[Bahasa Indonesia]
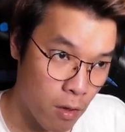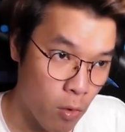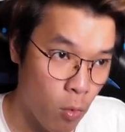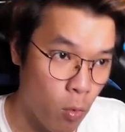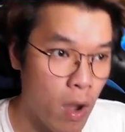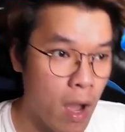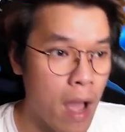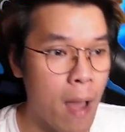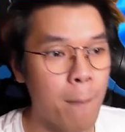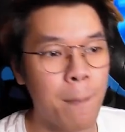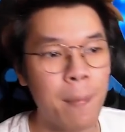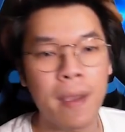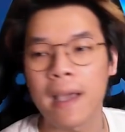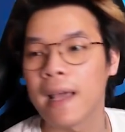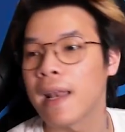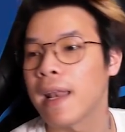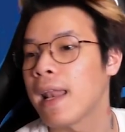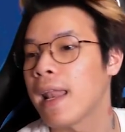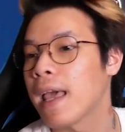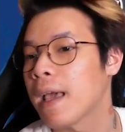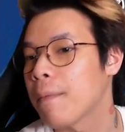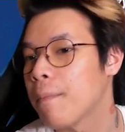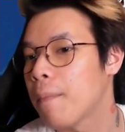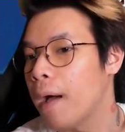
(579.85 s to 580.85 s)
Wah, sampai
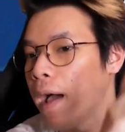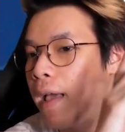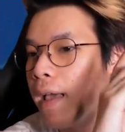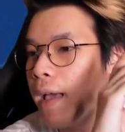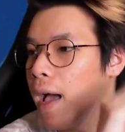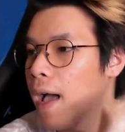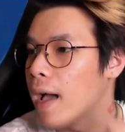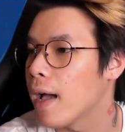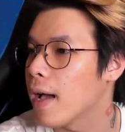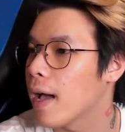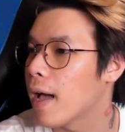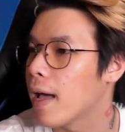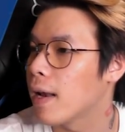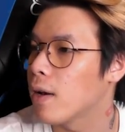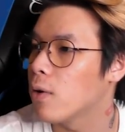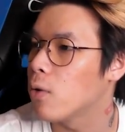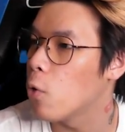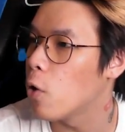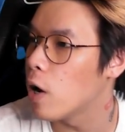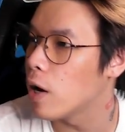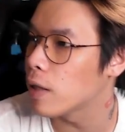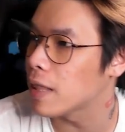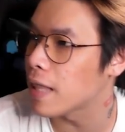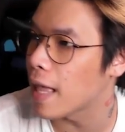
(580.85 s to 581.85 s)
ngelek bayangkan
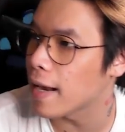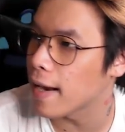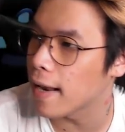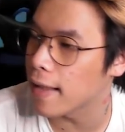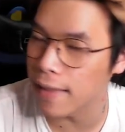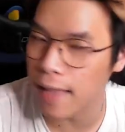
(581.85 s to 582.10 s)
gua tanda